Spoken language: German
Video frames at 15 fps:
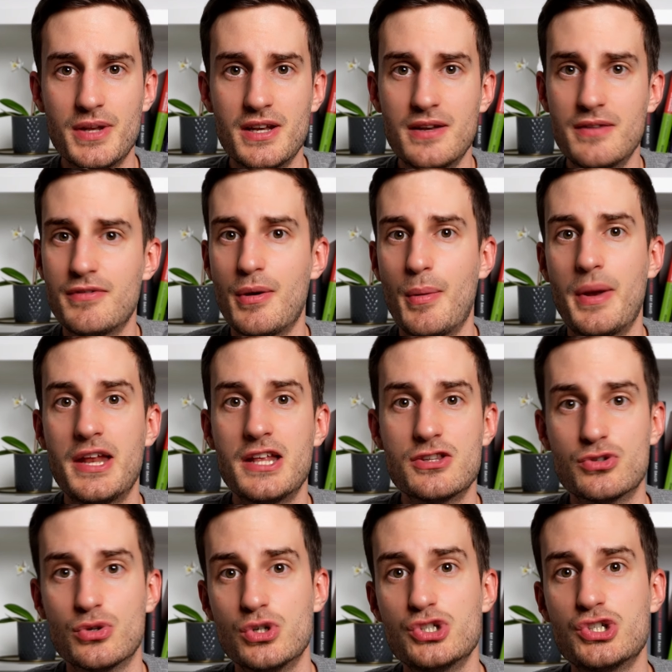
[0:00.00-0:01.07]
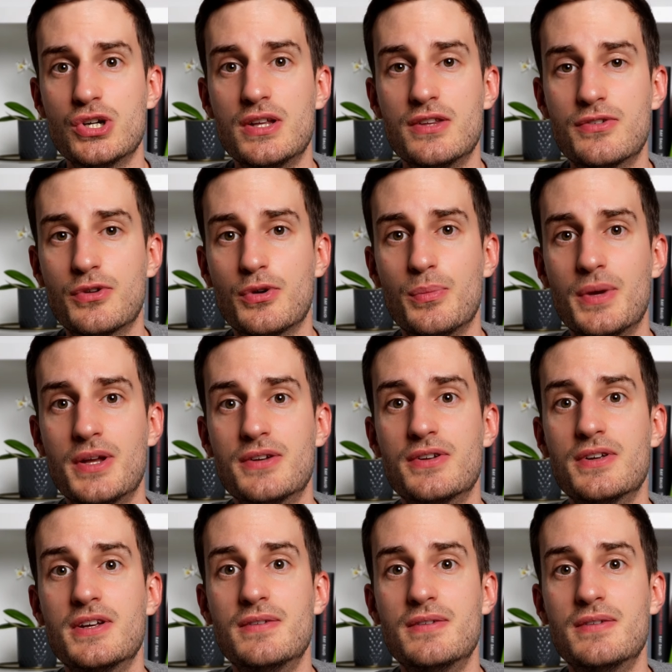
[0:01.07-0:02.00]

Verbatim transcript: binden, wenn man in solche Instrumente